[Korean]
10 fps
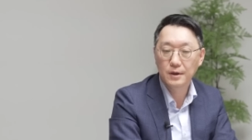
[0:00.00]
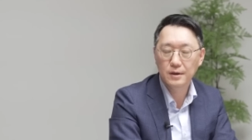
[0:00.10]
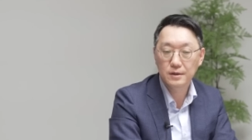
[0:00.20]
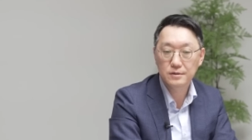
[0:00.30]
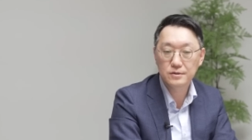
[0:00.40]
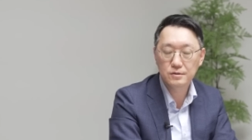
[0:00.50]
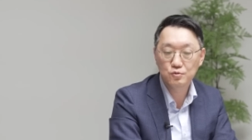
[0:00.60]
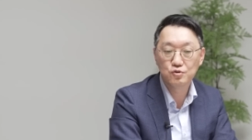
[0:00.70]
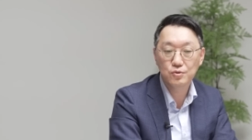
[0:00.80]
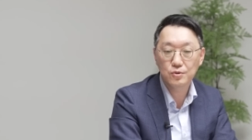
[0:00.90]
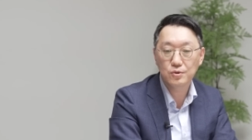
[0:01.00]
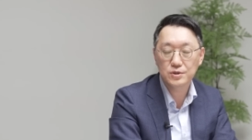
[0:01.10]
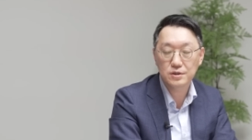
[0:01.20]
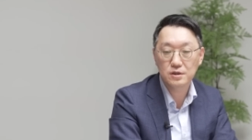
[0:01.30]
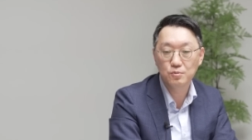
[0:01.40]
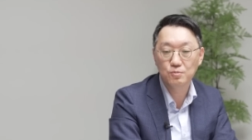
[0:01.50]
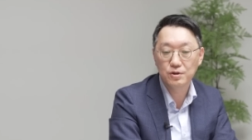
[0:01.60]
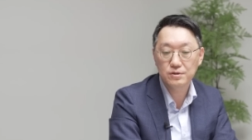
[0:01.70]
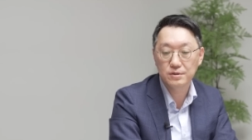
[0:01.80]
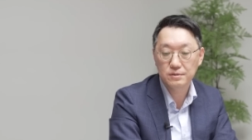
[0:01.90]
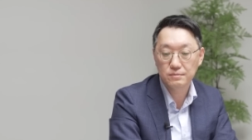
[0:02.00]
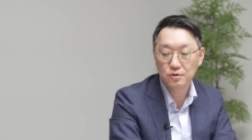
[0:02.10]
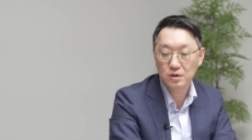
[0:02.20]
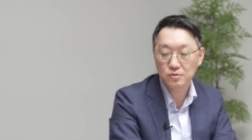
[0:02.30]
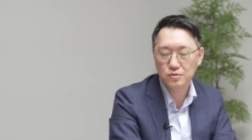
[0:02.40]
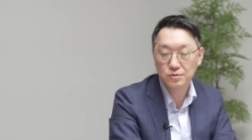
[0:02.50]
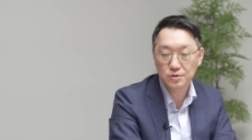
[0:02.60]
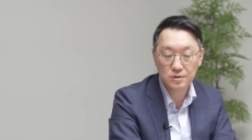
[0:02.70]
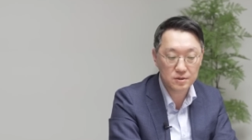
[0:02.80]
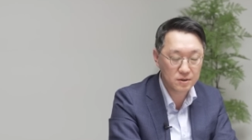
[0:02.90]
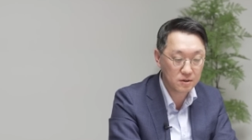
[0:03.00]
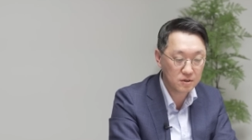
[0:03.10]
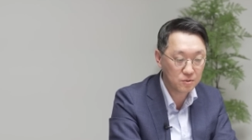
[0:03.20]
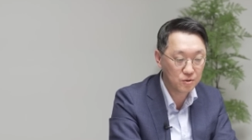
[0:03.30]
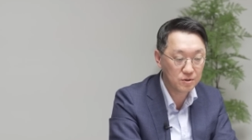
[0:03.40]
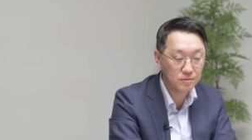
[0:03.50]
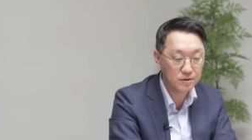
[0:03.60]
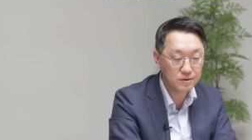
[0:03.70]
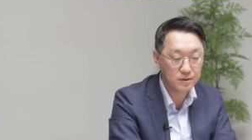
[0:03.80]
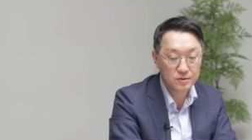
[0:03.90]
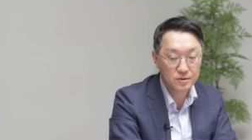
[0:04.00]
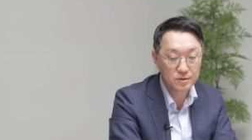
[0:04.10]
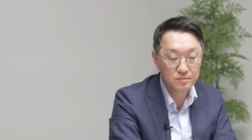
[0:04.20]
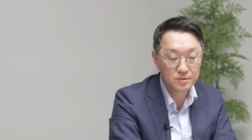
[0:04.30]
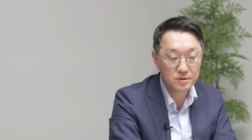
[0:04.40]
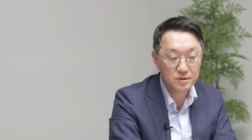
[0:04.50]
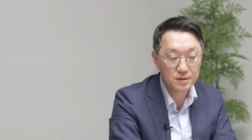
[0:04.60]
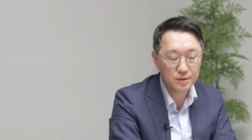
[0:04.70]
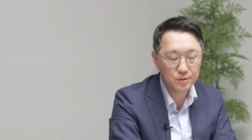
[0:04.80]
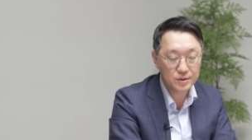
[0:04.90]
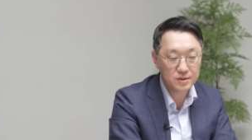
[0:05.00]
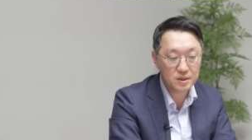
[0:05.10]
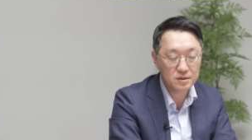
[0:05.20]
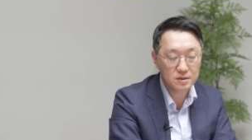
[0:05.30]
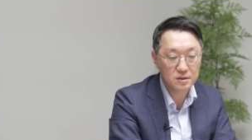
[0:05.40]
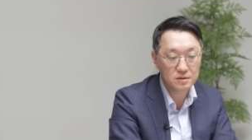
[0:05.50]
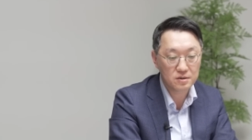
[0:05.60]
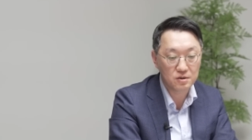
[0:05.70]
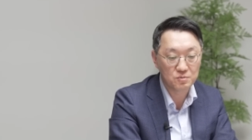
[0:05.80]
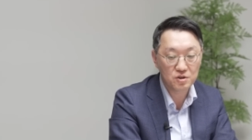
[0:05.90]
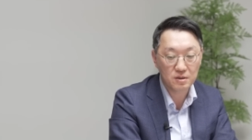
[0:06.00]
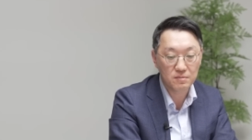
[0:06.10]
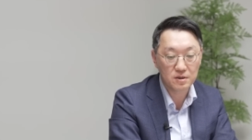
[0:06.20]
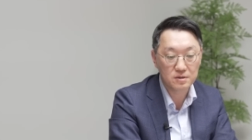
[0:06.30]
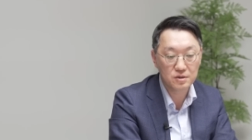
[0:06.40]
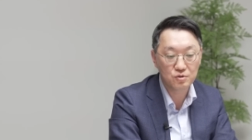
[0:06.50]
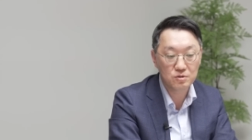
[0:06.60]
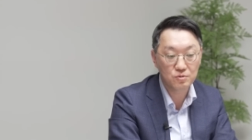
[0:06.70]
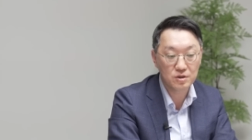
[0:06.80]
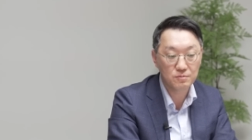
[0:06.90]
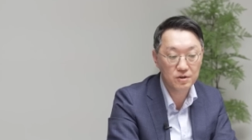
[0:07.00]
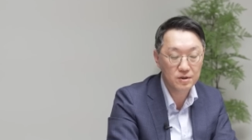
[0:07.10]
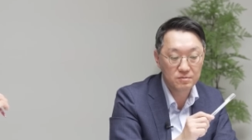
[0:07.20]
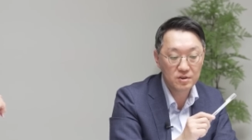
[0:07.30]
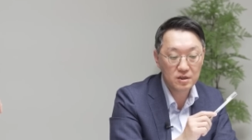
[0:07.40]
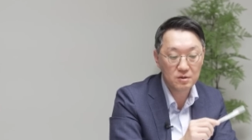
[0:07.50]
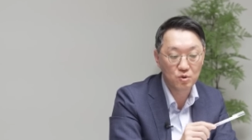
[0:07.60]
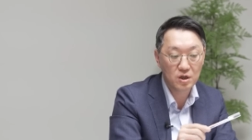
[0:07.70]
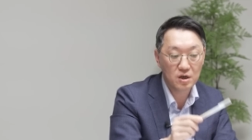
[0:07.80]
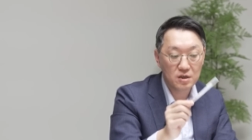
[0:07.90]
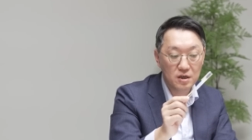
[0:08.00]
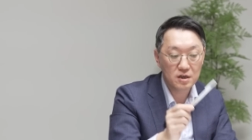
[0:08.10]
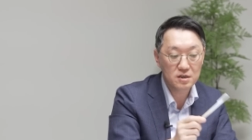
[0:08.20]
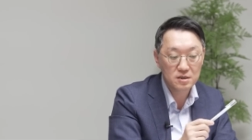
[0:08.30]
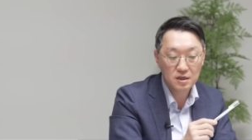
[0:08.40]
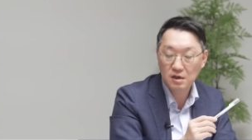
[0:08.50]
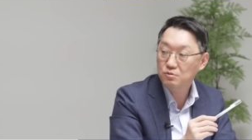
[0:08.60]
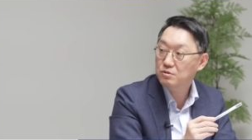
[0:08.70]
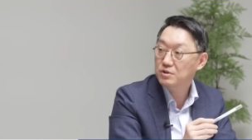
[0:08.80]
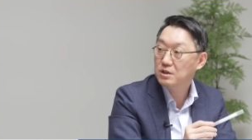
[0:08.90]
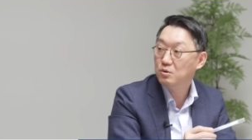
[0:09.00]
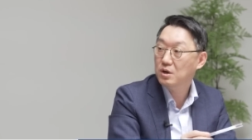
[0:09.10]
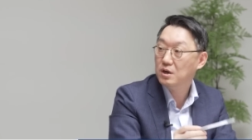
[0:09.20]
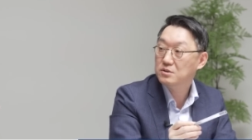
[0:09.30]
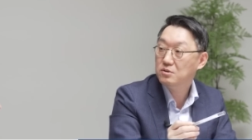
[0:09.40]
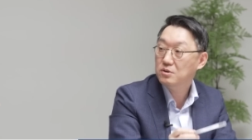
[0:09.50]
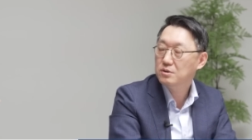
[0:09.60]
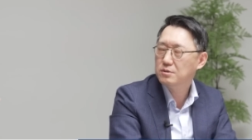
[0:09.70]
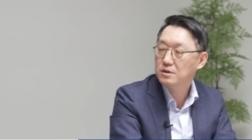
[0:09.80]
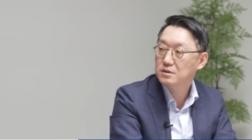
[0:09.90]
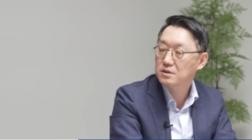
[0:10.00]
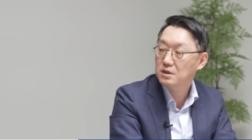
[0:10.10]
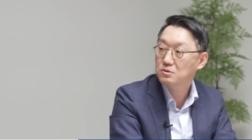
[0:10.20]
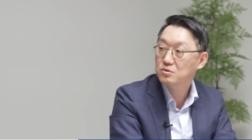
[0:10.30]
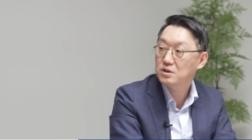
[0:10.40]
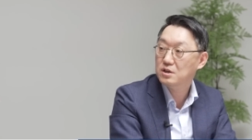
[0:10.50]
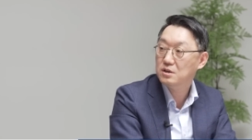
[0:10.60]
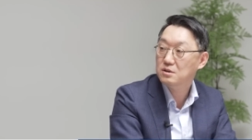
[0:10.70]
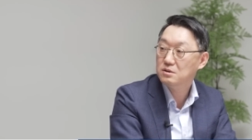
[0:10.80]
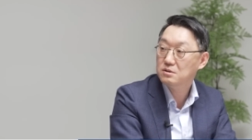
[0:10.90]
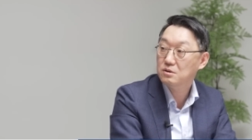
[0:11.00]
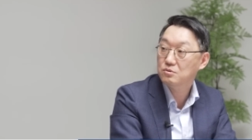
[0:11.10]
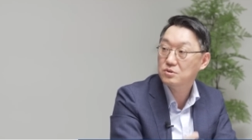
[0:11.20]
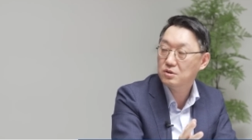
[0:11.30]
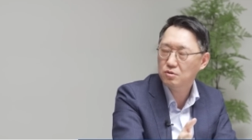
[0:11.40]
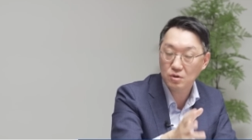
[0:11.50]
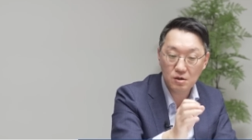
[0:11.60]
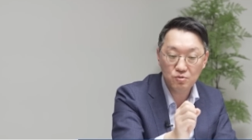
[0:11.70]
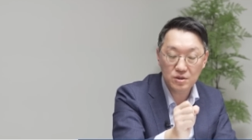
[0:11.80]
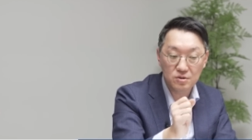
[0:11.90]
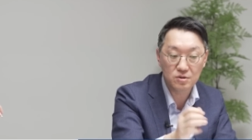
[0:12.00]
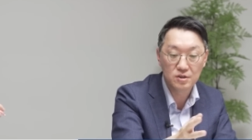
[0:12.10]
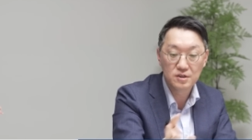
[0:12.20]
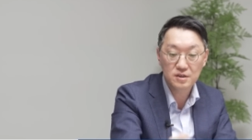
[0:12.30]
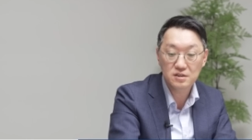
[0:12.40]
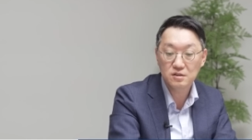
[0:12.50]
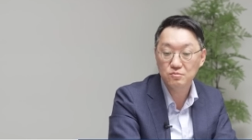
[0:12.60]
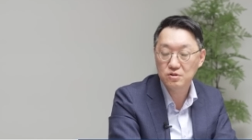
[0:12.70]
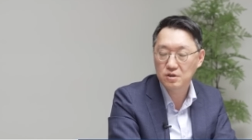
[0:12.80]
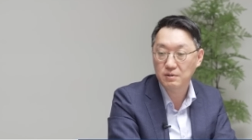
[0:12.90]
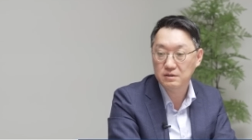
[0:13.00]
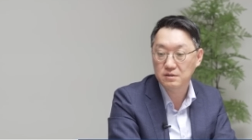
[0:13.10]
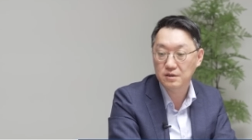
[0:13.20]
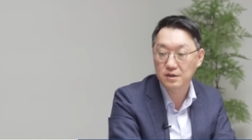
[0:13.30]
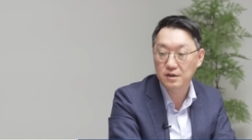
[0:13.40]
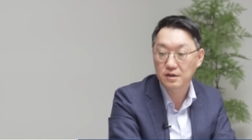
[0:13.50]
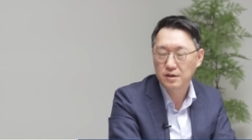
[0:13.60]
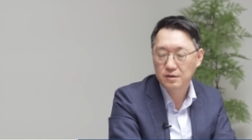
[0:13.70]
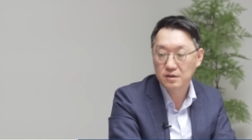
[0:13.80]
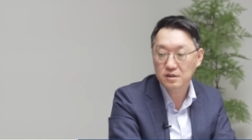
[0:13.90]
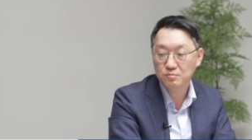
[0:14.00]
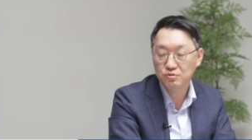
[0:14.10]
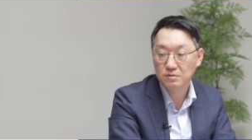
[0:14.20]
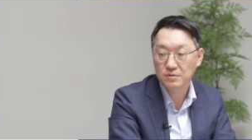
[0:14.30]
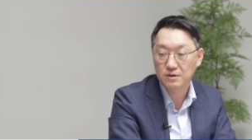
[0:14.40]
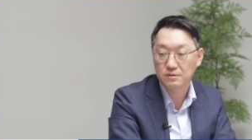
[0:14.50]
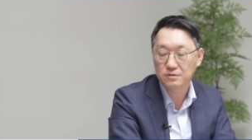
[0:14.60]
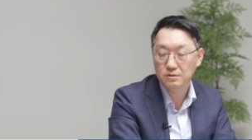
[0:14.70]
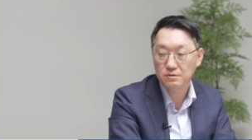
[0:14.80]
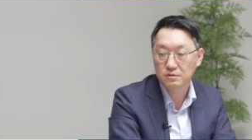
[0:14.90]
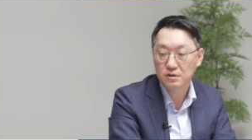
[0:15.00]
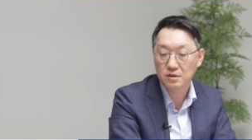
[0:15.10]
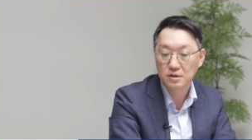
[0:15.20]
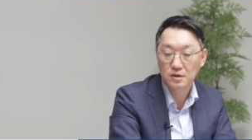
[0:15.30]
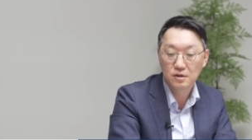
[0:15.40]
예. 지금 중고 시장을 보면은 뭐 한국 중고 시장 들어가셔 보시면은 지금 새로 신차들이 넘쳐납니다. 그 이유는 뭐냐면 금리가 올라가니까 할부 금리가 올라갔죠. 네. 그러니까 이제 자동차 새로 신규로 할부해서 사시는 분들이 많은데 네. 굉장히 부담되는 거죠. 음. 그러니까